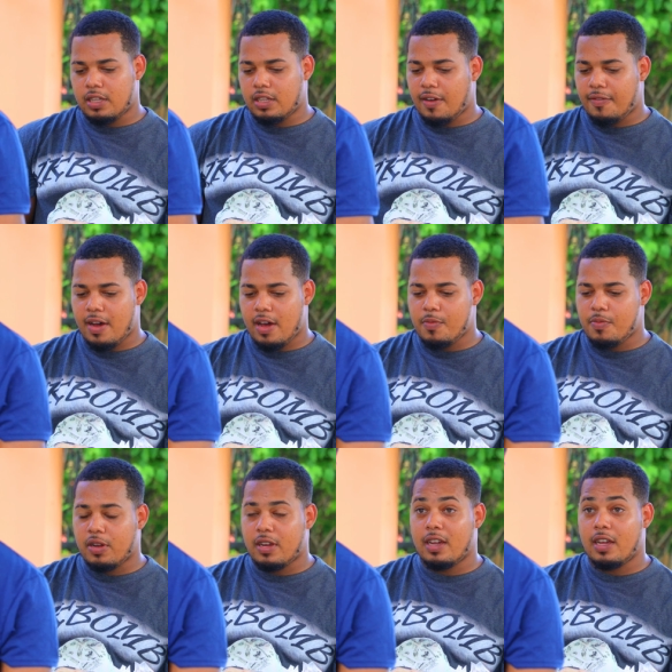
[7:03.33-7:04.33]
Te estafaron
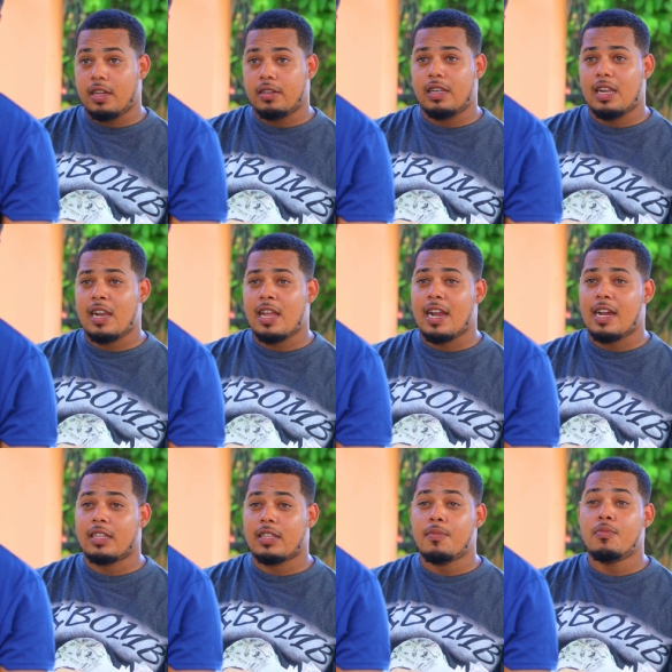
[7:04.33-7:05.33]
porque la
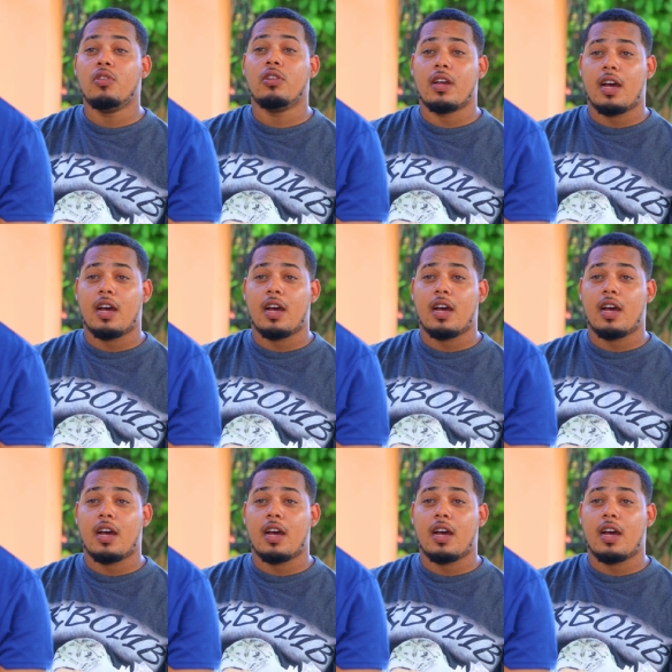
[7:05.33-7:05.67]
naranja está muy